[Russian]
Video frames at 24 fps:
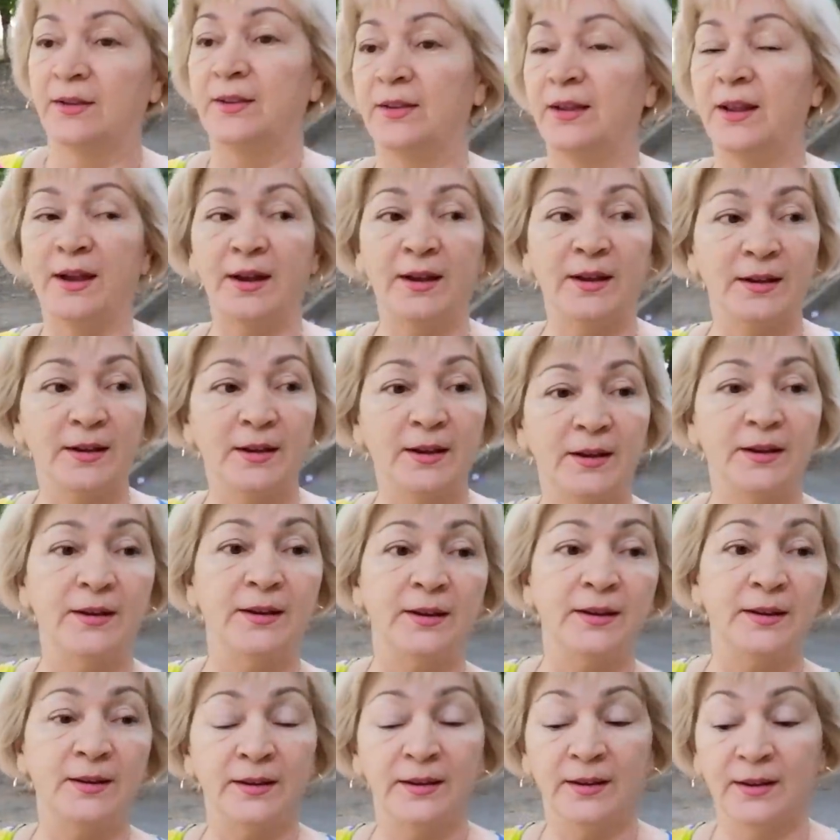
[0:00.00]
Да.
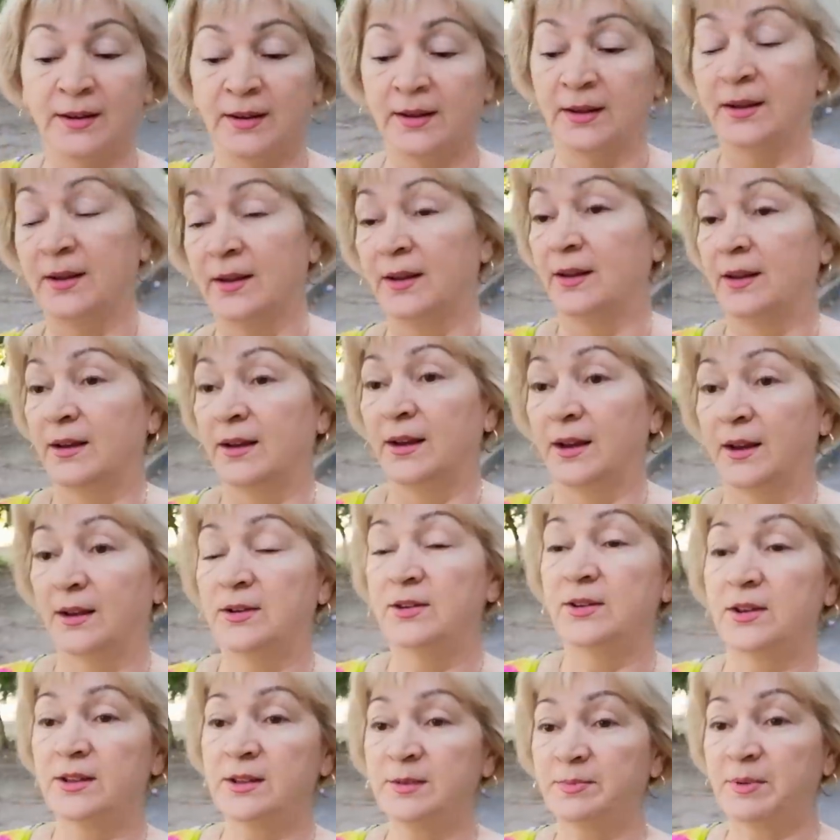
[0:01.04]
А
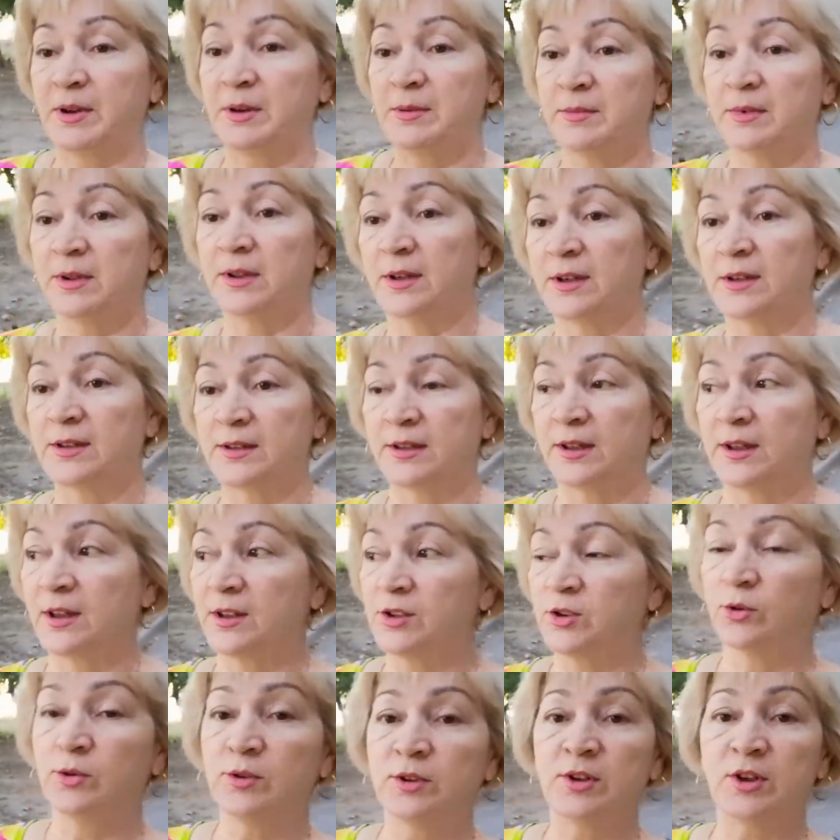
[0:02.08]
сейчас прям классно. На
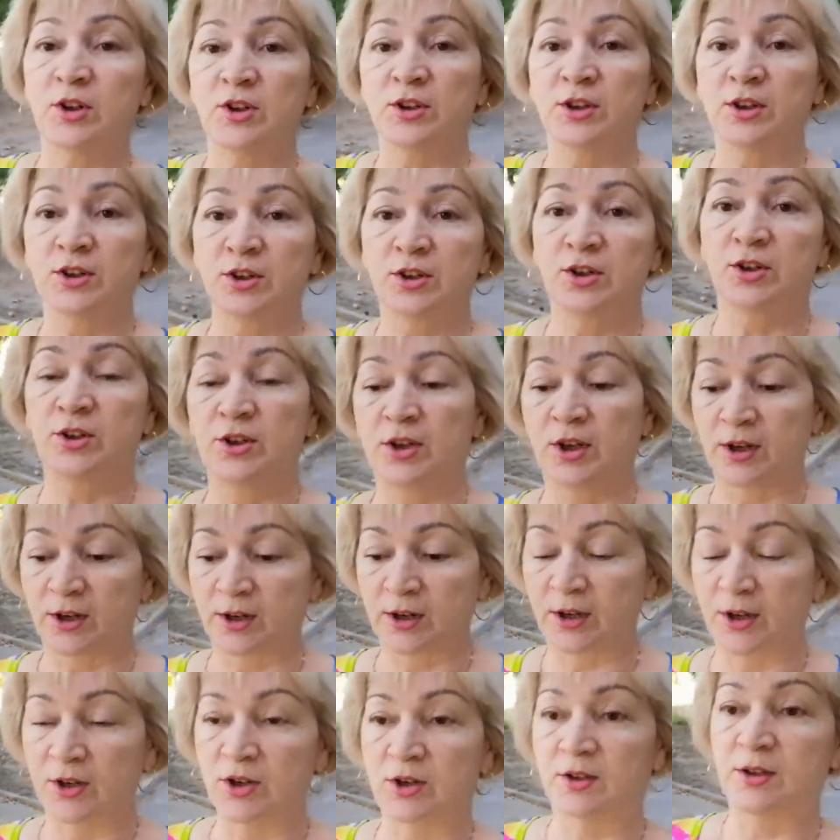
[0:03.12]
солнце аж даже
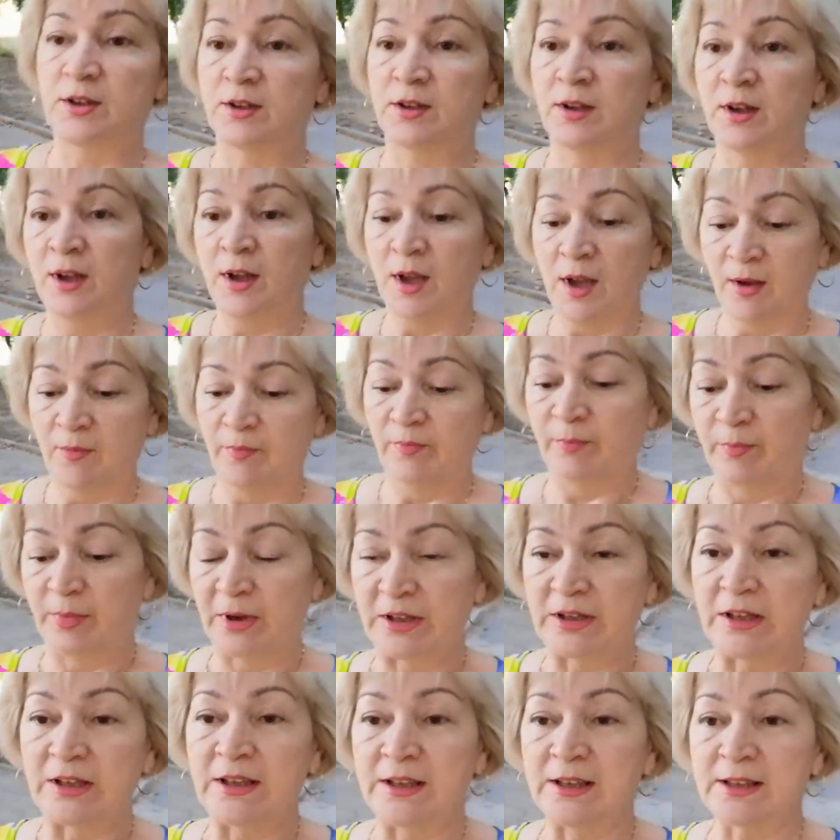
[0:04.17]
жарко. Я сейчас по
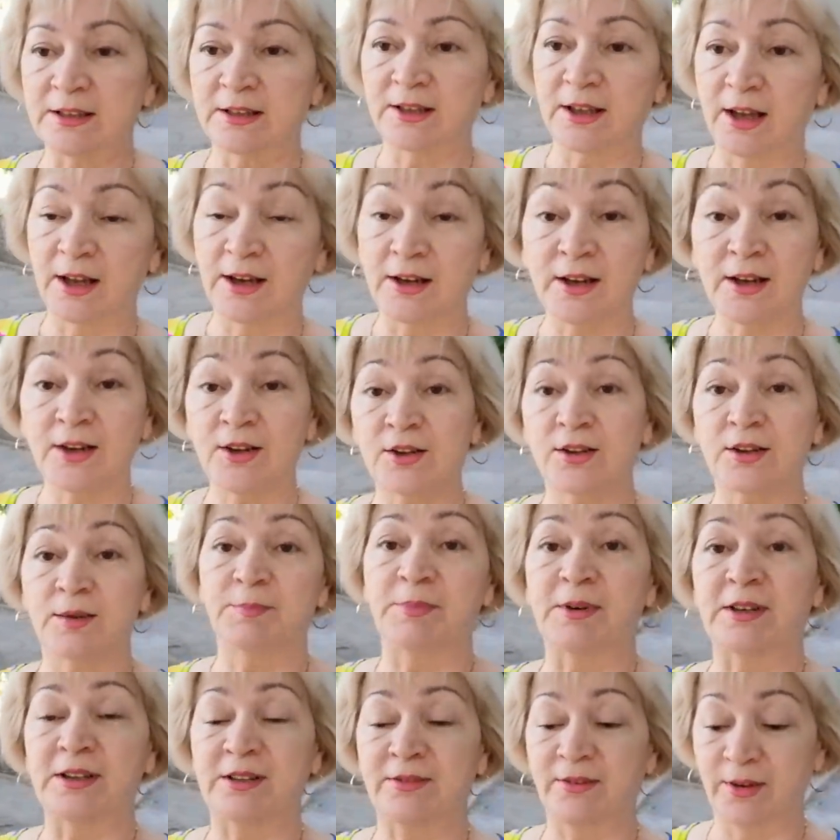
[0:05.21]
тенистой аллечке,
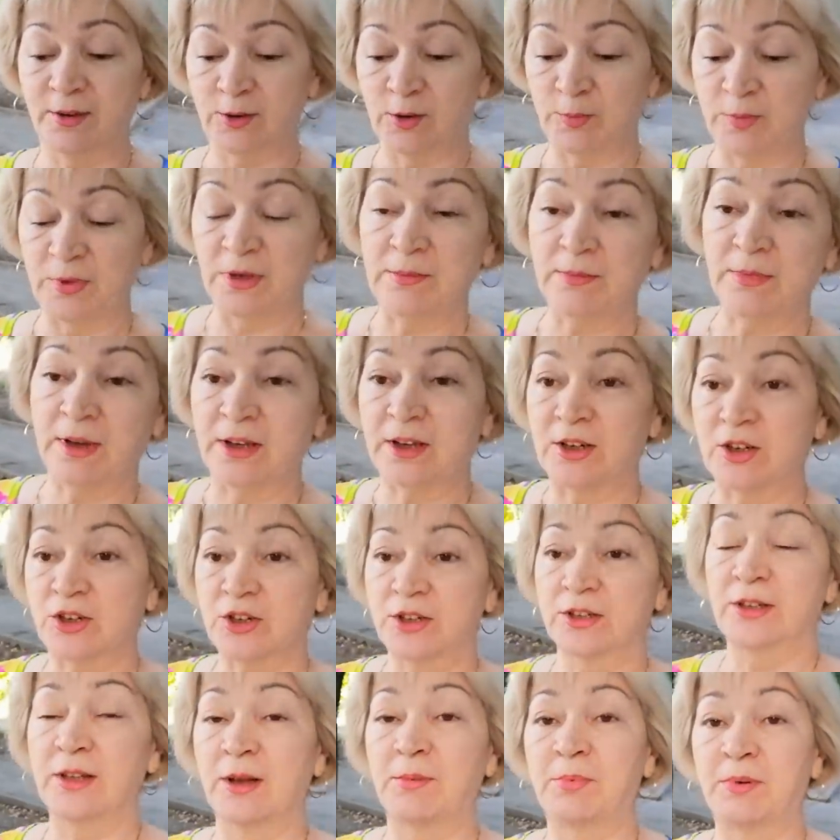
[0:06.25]
по своей любимой,
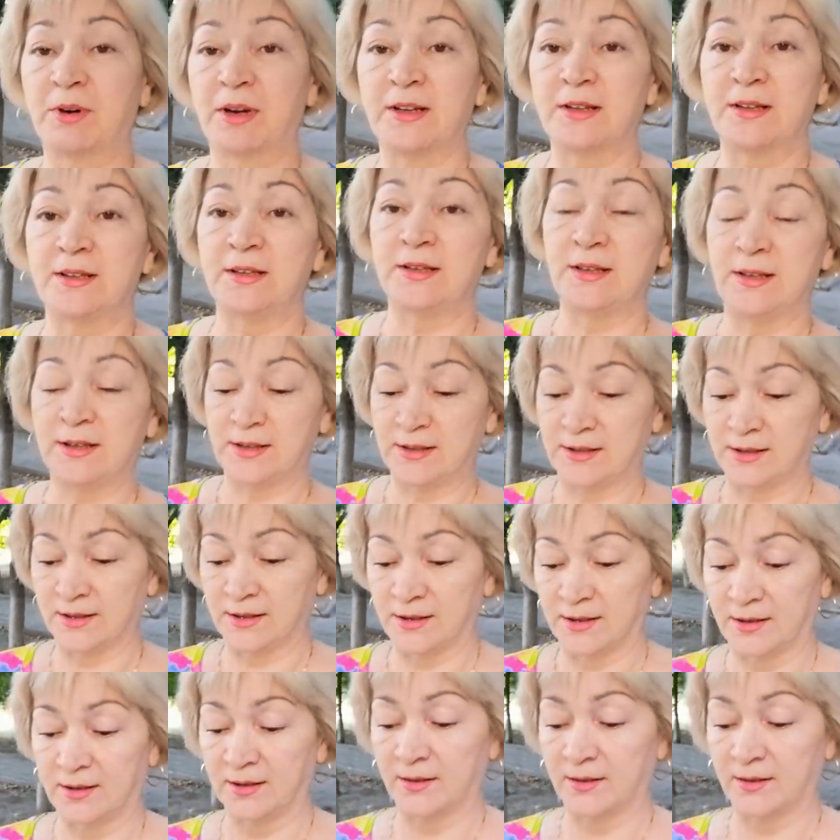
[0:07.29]
решила пройтись.